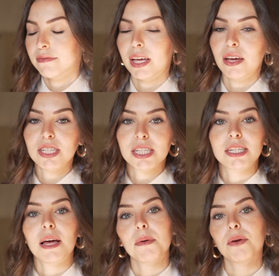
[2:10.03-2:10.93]
D'ailleurs, j'ai
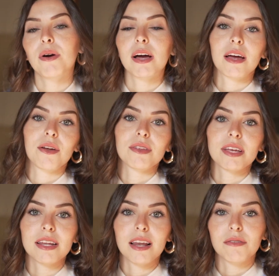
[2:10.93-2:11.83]
jamais eu un
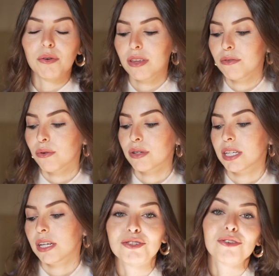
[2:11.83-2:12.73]
calendrier de l'avant Yves Rocher.